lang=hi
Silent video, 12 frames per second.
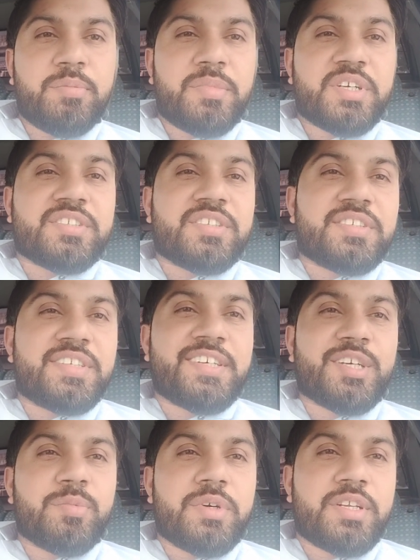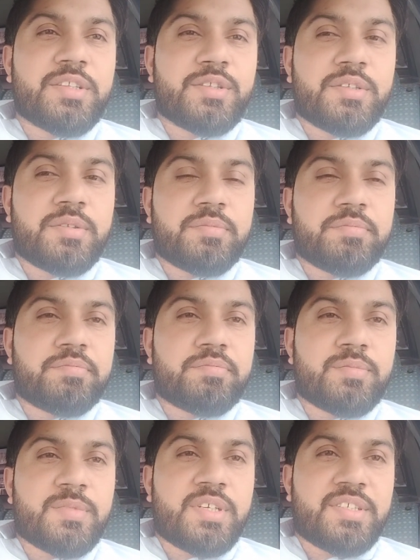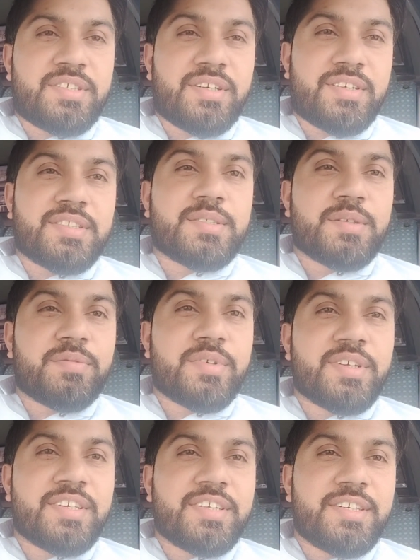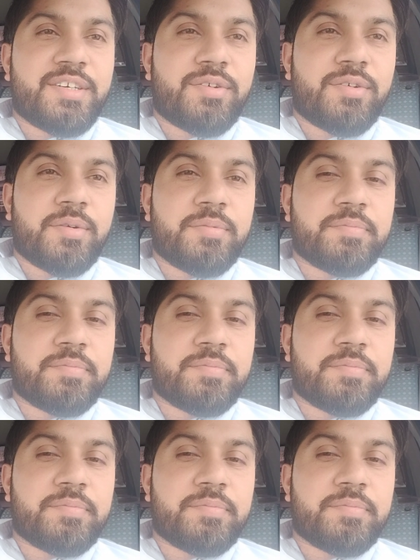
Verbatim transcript: मकसद ये है कि मैंने अच्छा खासा सफ़र किया और